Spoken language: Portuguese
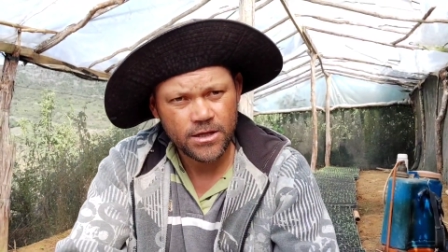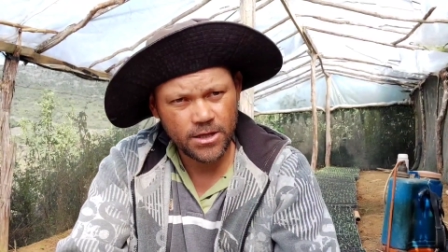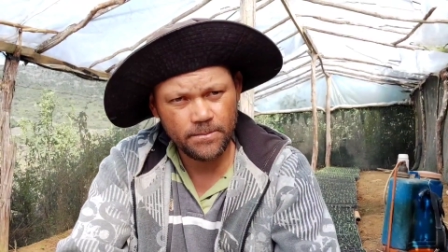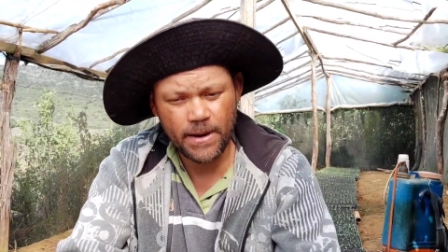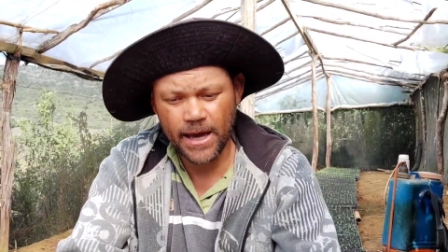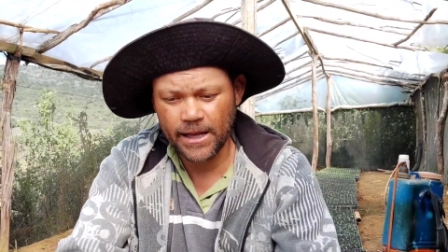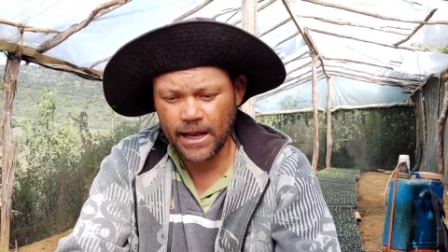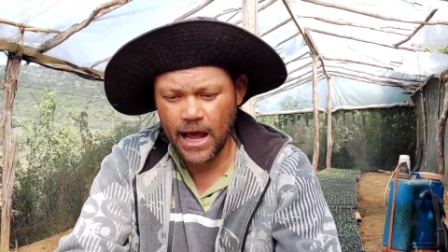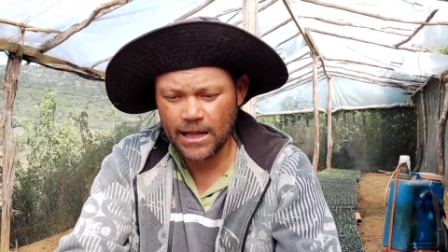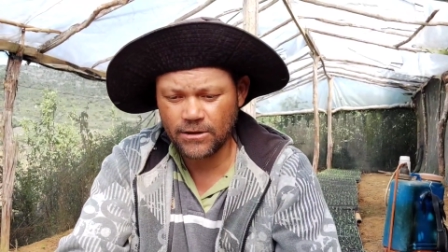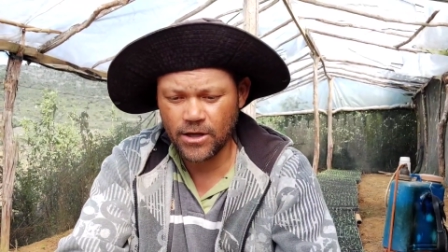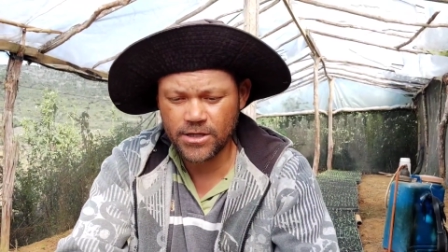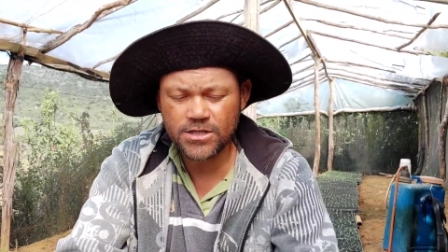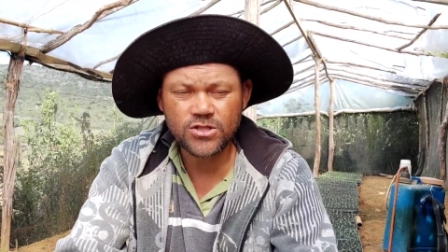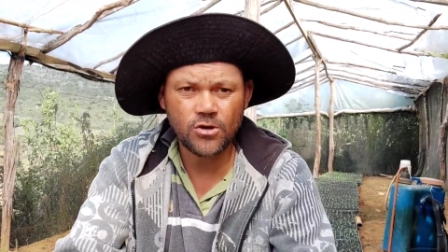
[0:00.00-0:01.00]
e
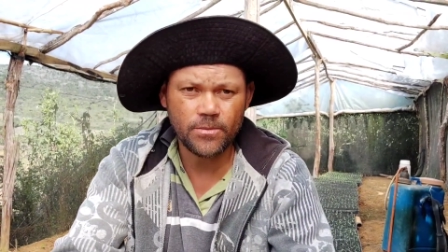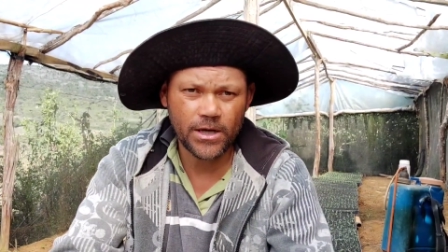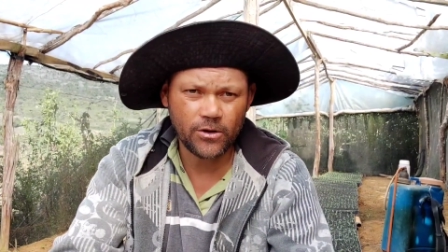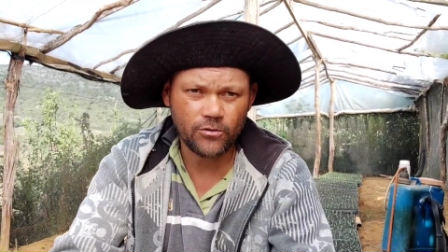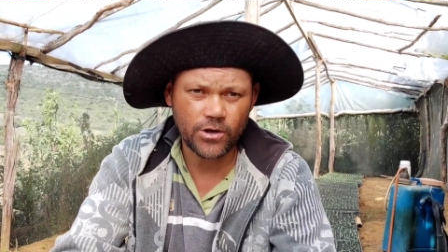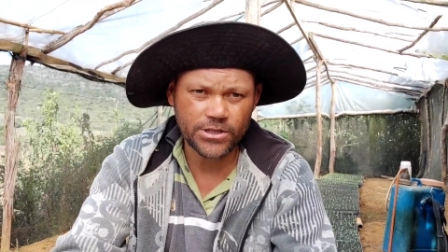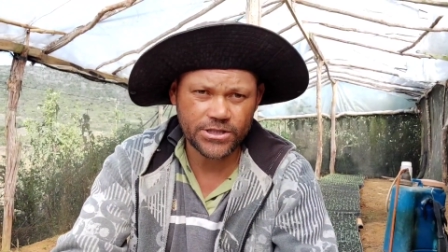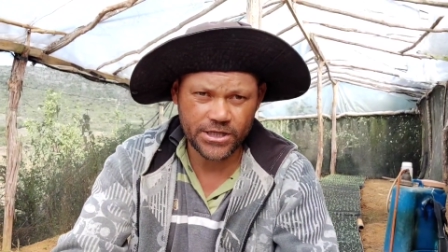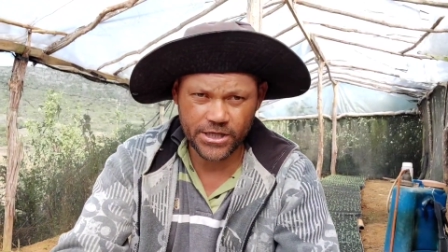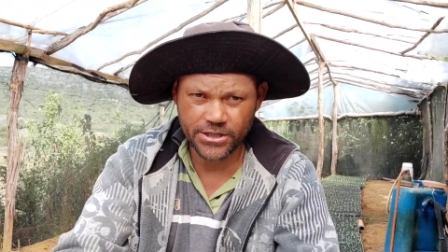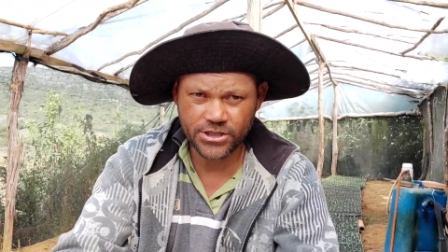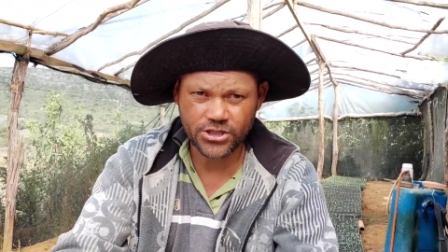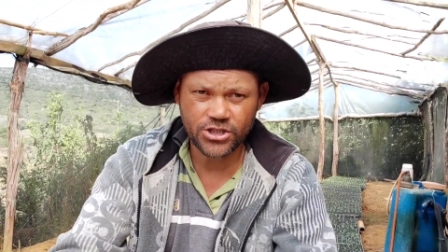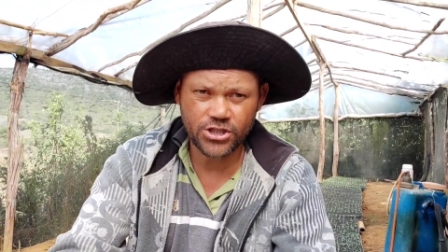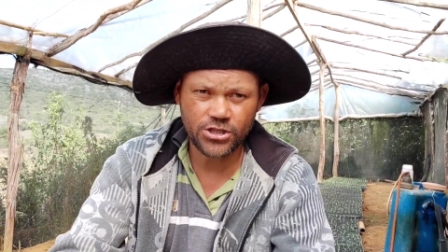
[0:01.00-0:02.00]
Bernardo aí somando com a
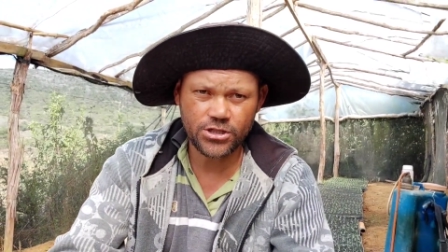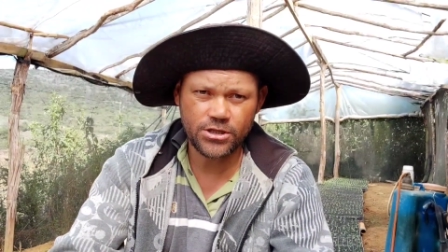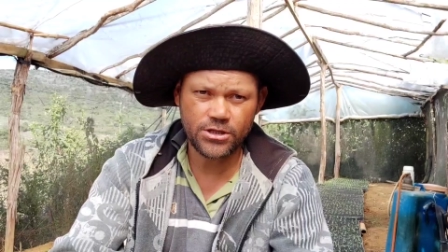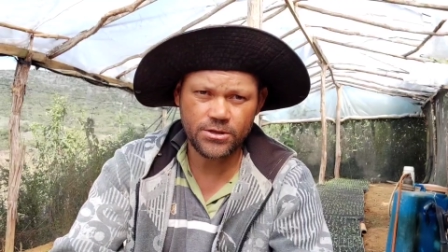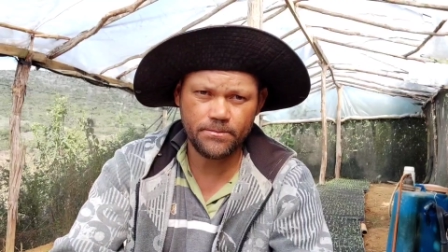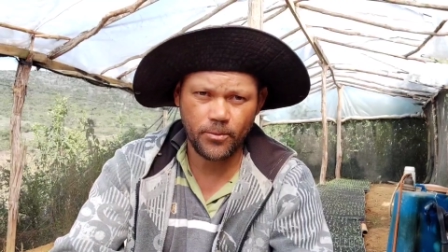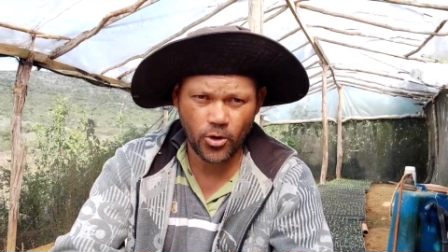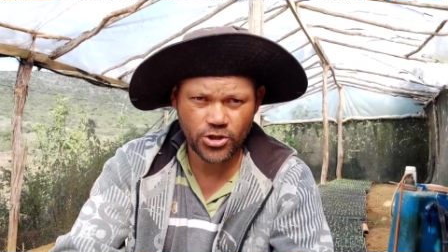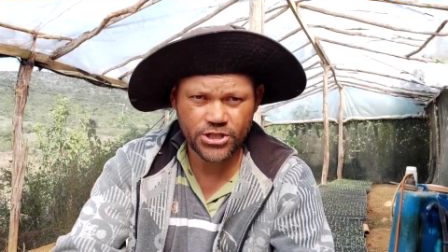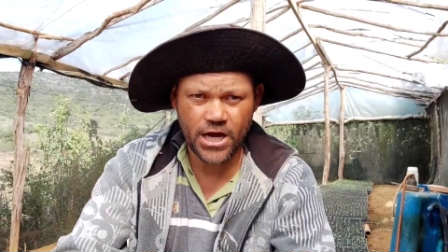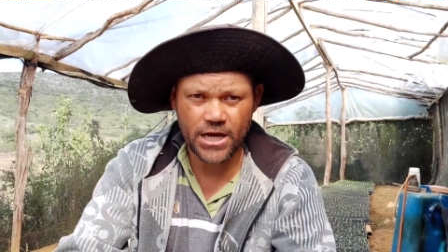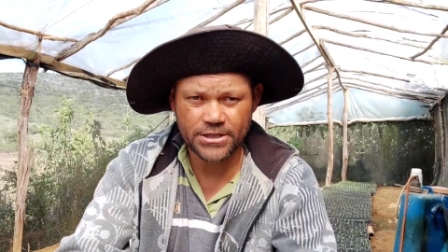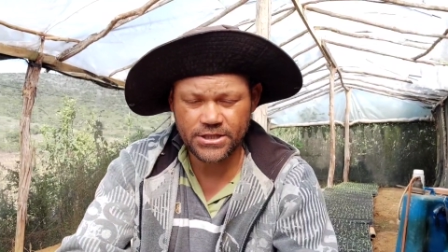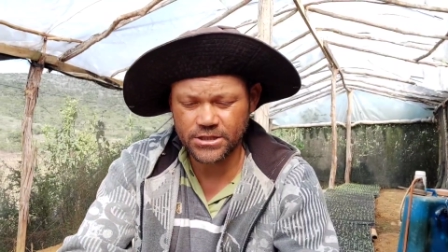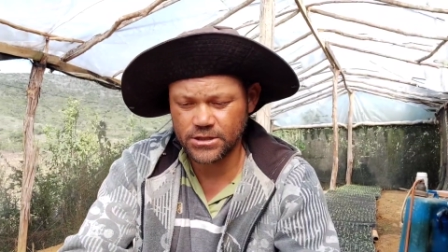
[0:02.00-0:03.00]
gente de Bom
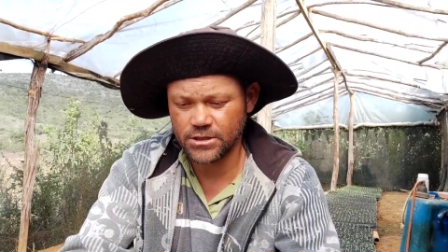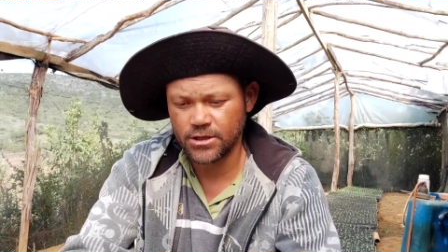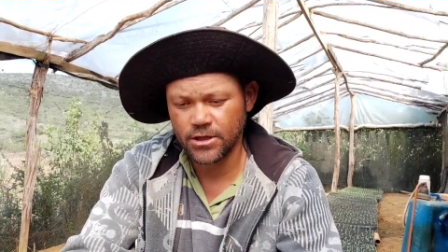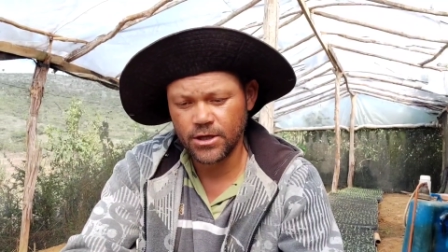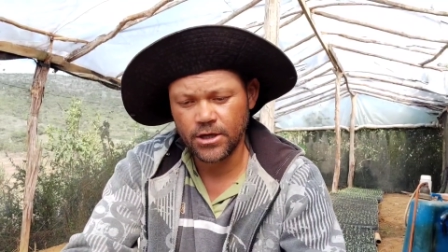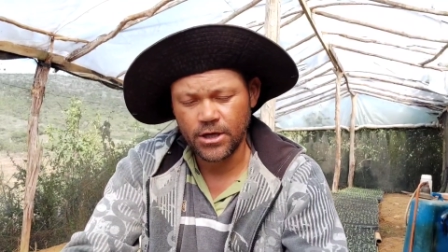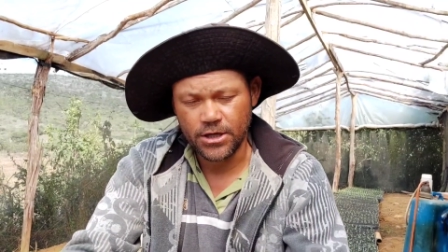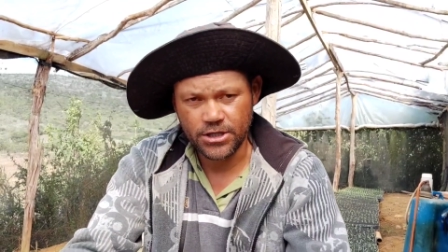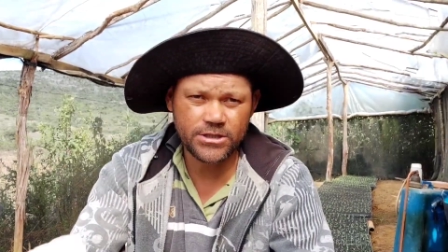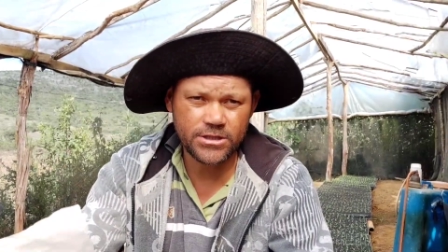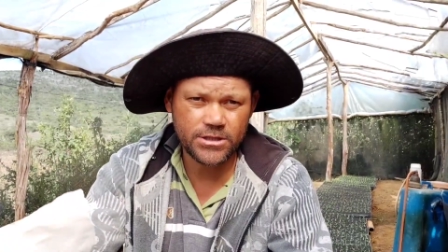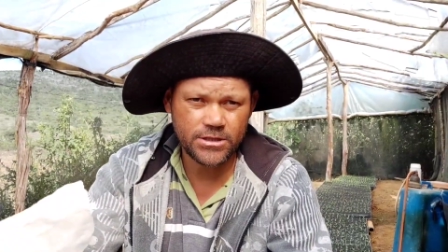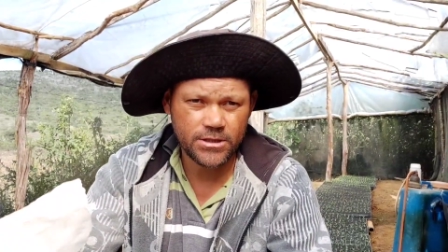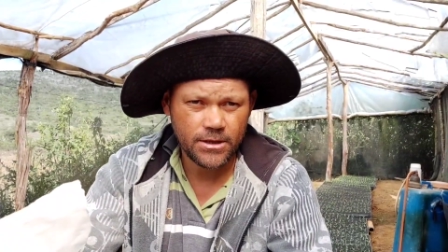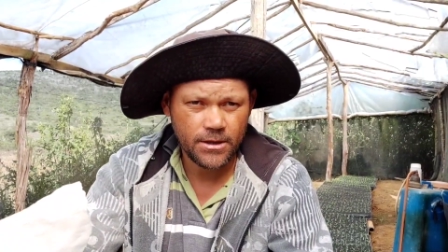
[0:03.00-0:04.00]
Jardim,
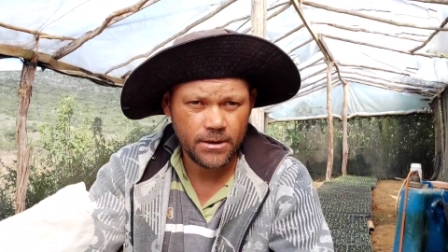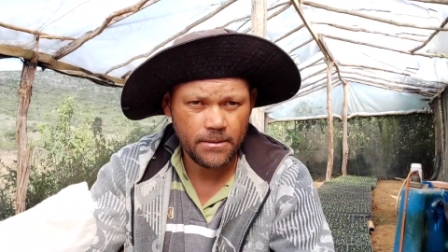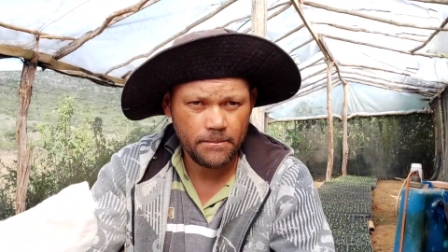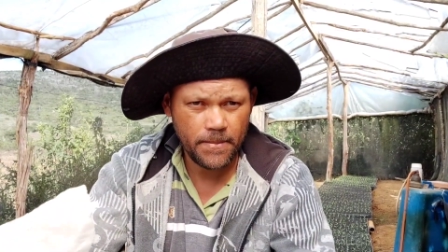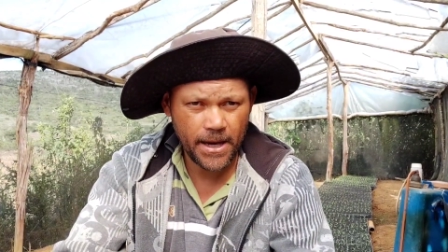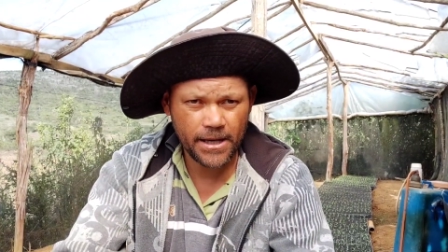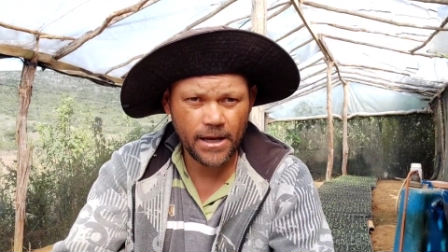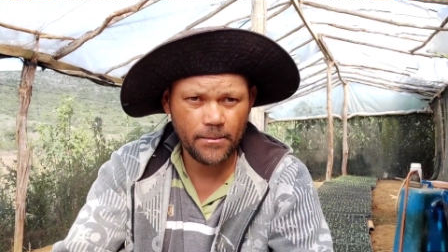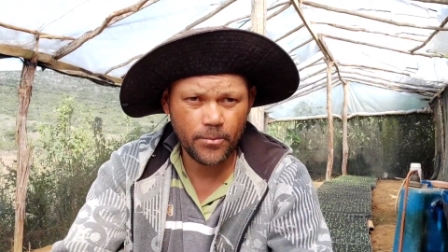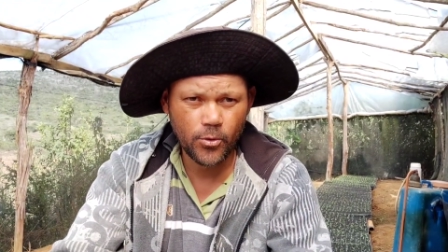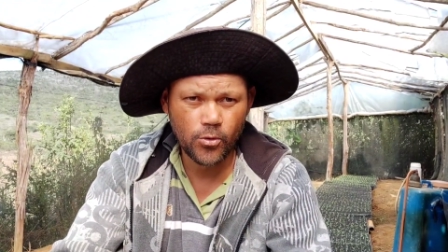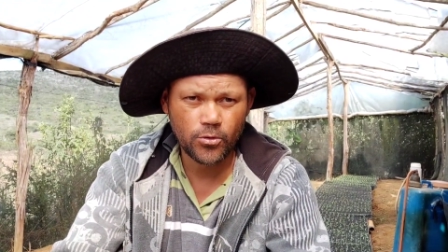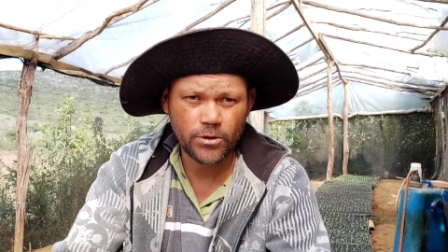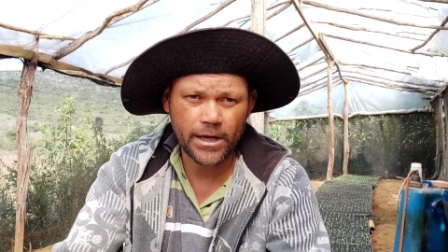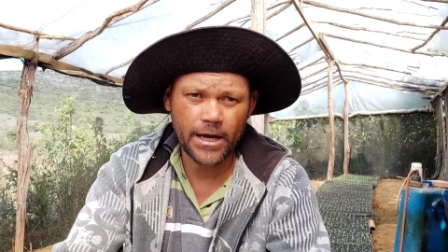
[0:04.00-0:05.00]
de
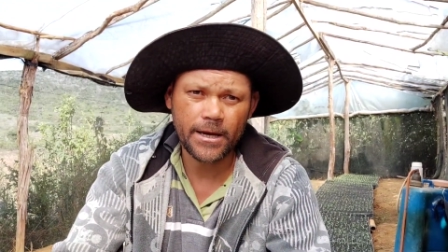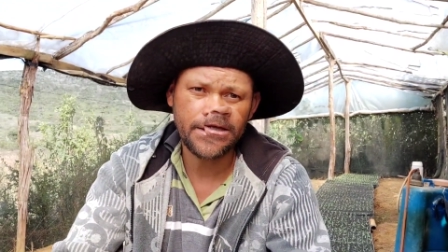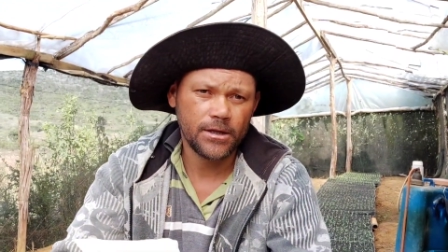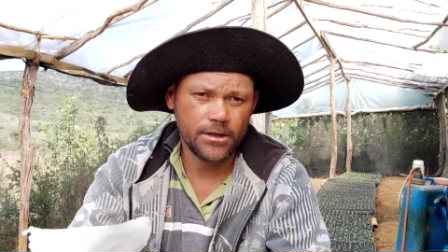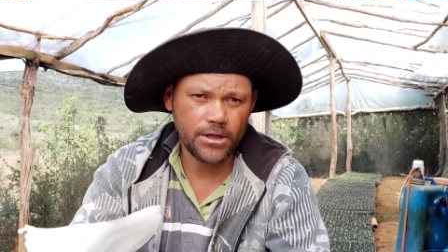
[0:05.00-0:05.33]
Pernambuco, né?